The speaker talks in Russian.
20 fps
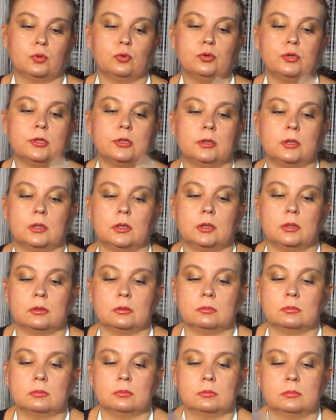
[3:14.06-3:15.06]

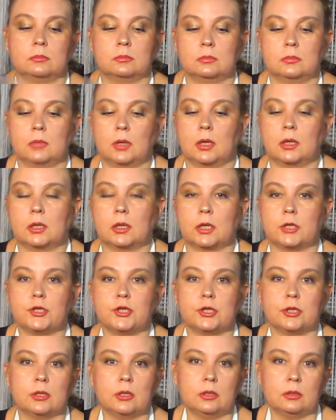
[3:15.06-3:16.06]
куриные
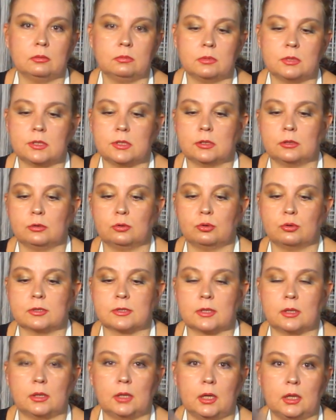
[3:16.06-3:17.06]
окорочка,
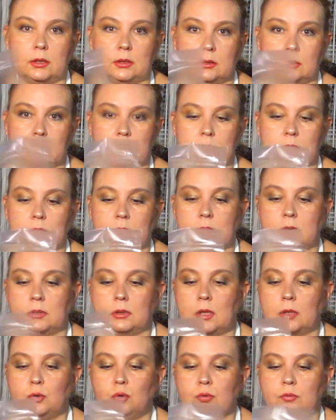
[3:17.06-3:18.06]
делаю салаты
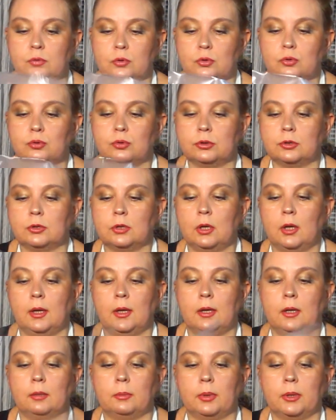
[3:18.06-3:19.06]
на Новый год.
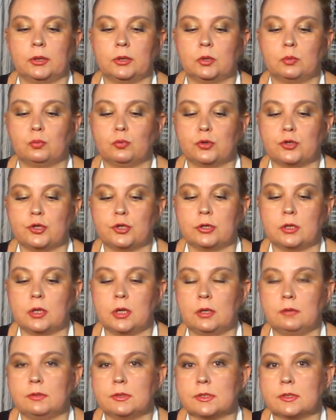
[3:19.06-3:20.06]
Поэтому очень
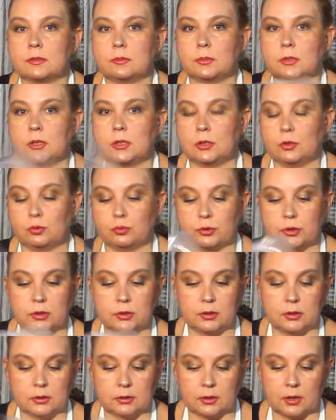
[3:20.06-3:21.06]
нравится мне
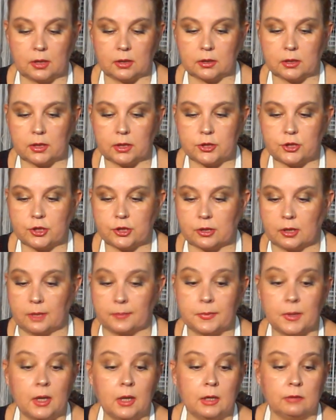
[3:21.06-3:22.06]
куриная
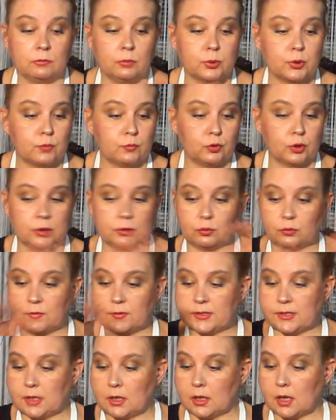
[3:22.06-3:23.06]
покрачка. В общем, вот эта
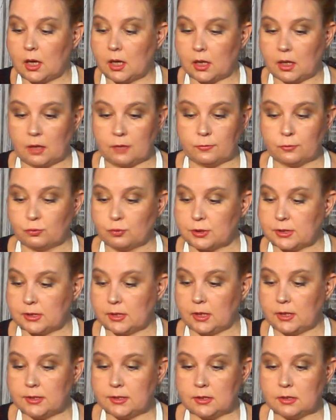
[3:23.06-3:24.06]
вот вся гора
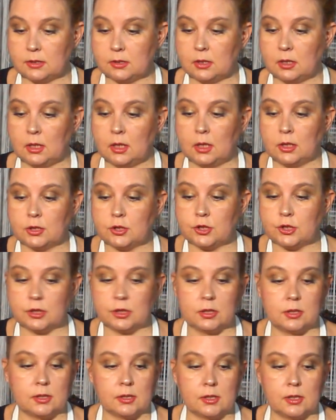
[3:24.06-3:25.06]
вкуснятины,
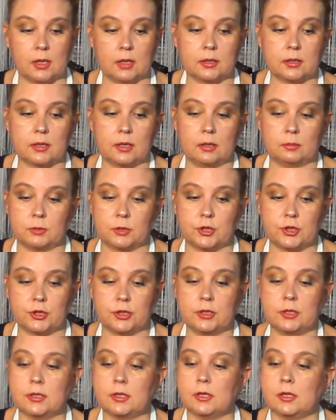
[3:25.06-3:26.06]
4 килограмма,
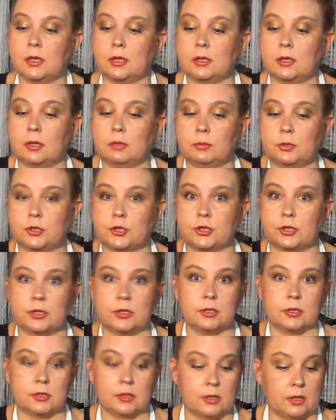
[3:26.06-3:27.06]
4 килограмма,
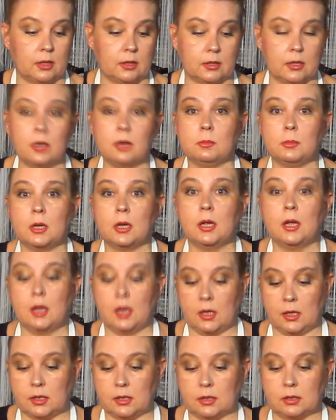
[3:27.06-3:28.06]
4 килограмма,
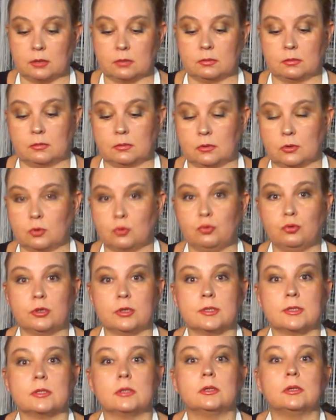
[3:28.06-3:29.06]
и
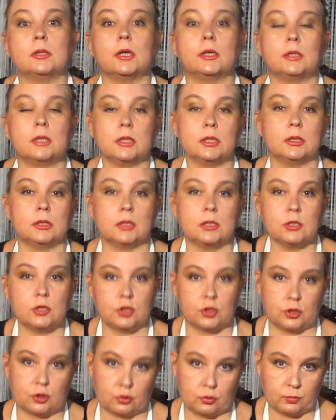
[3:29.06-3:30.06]
курица на
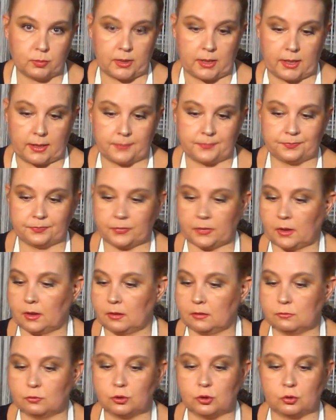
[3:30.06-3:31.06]
3000 рублей.
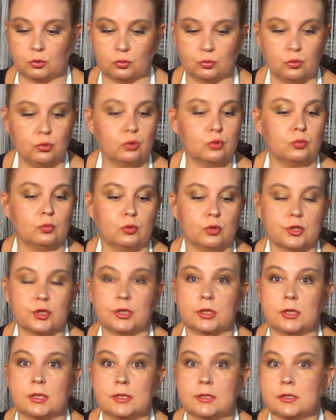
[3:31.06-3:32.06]
Вот эту гору
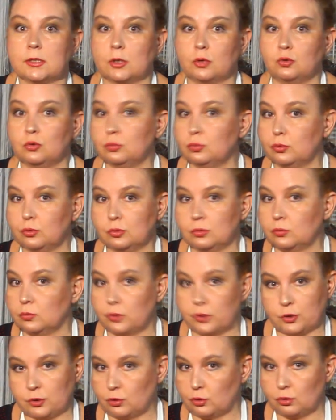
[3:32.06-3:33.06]
можно есть, я
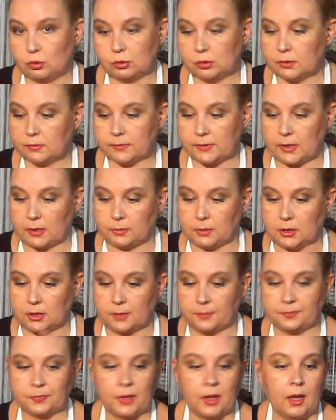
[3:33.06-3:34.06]
думаю, очень долго
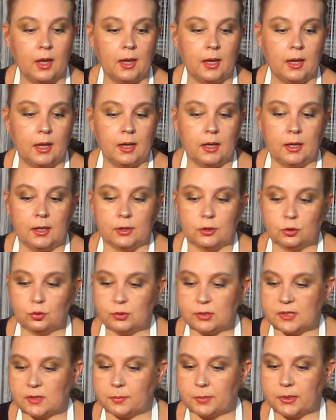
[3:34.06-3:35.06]
времени.
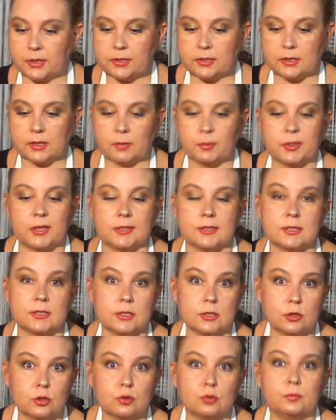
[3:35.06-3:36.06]
Ну, теперь к
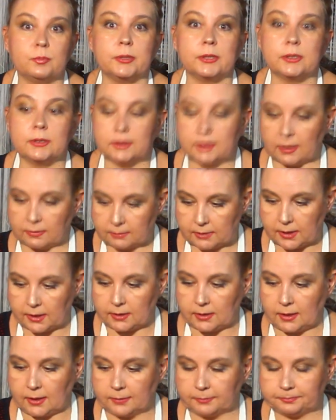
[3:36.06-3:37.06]
процессу
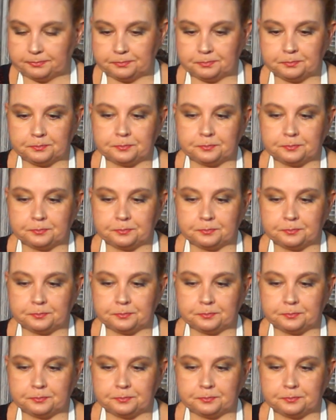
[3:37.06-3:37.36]
приготовления.